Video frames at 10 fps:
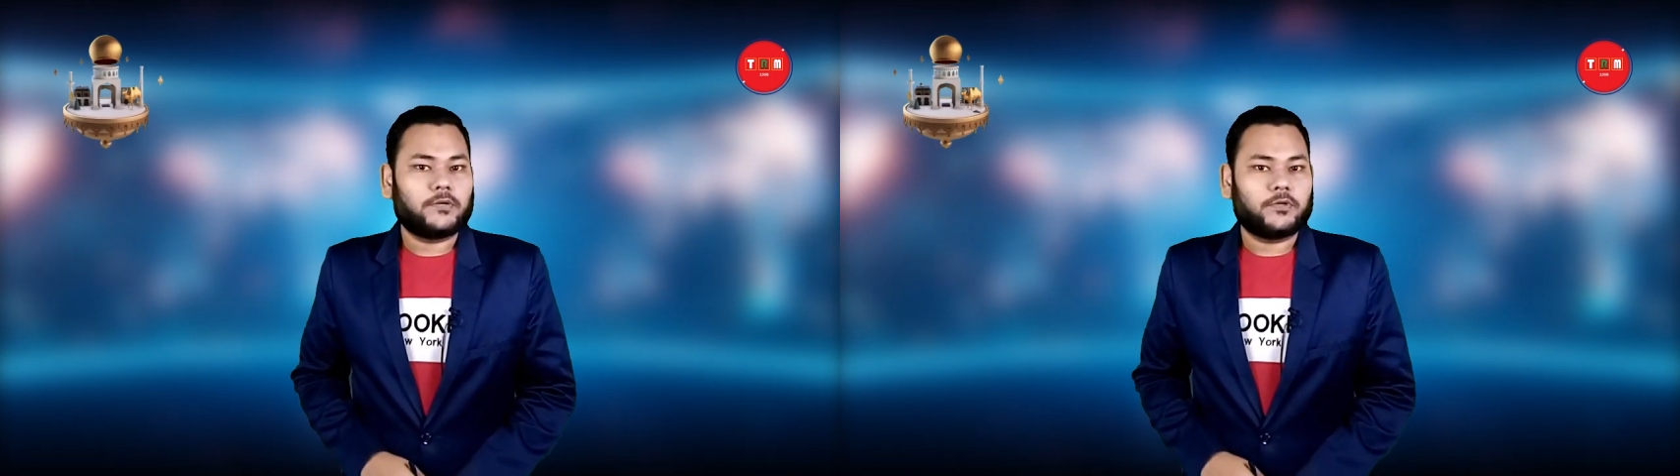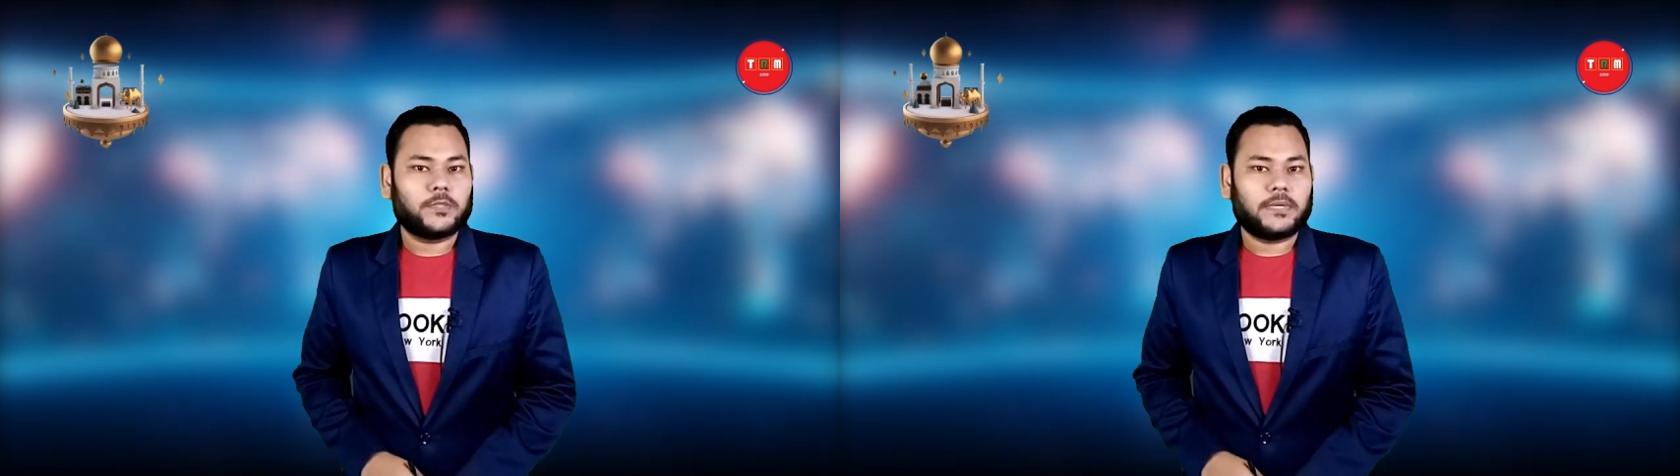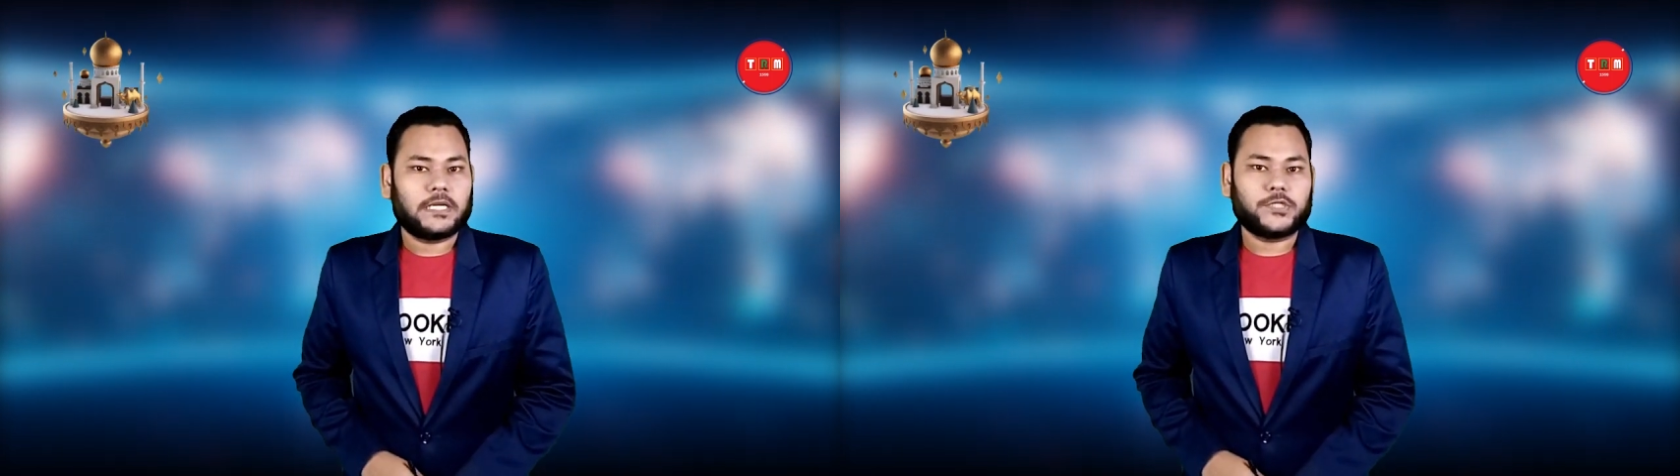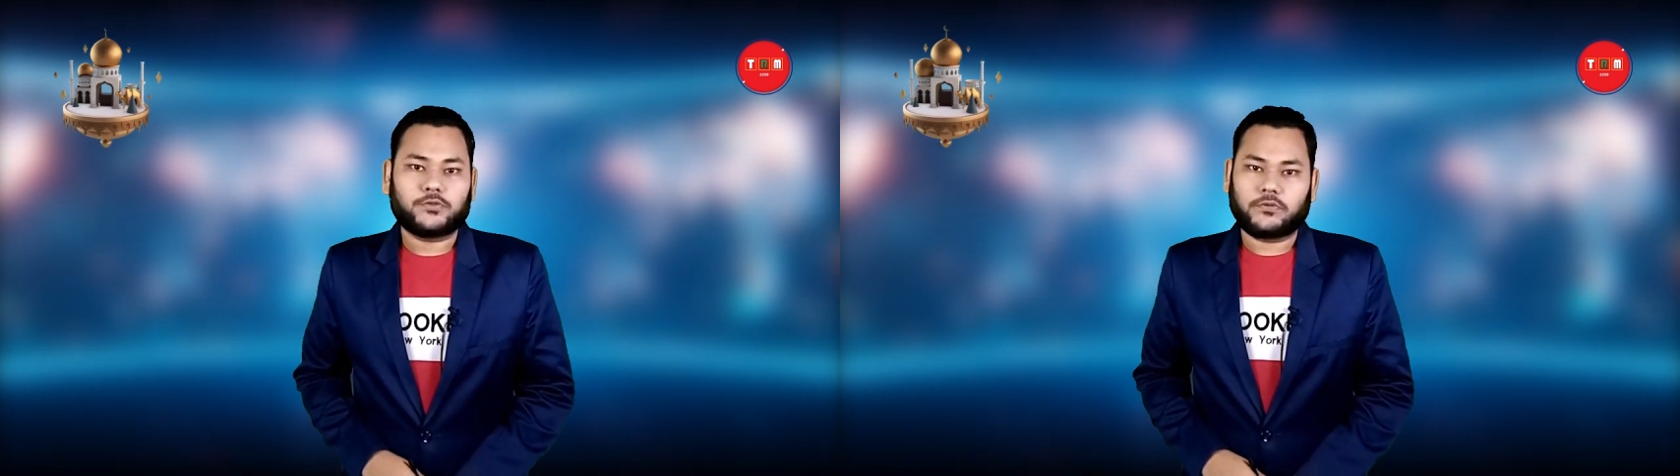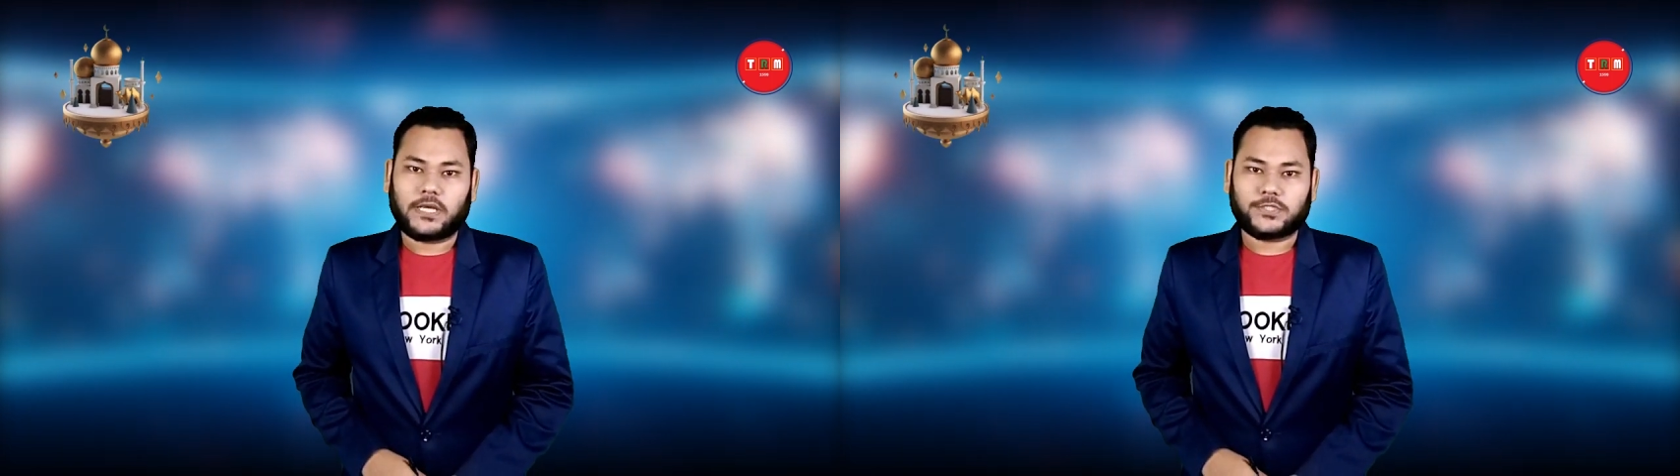হতে পারে
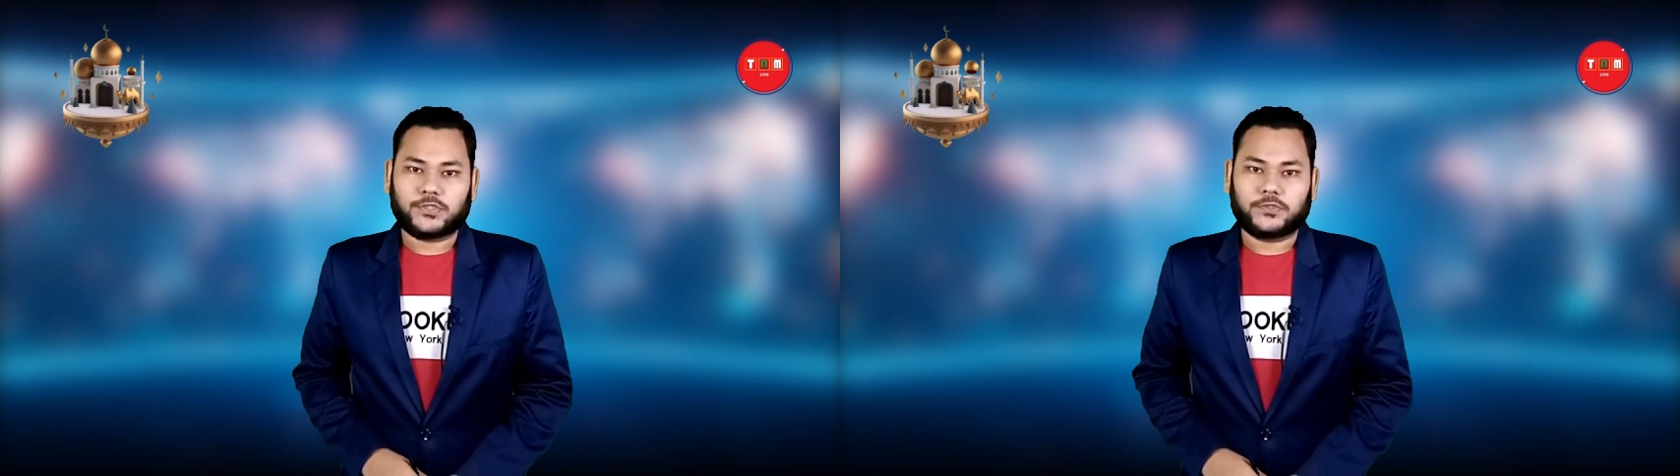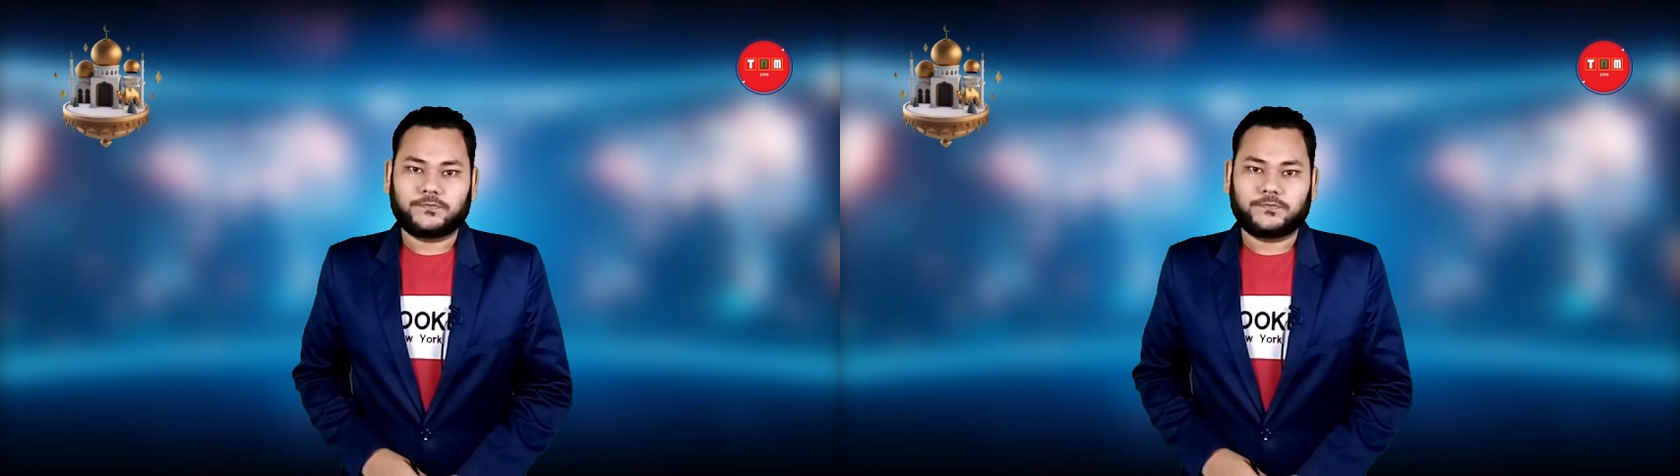যুক্তরাষ্ট্র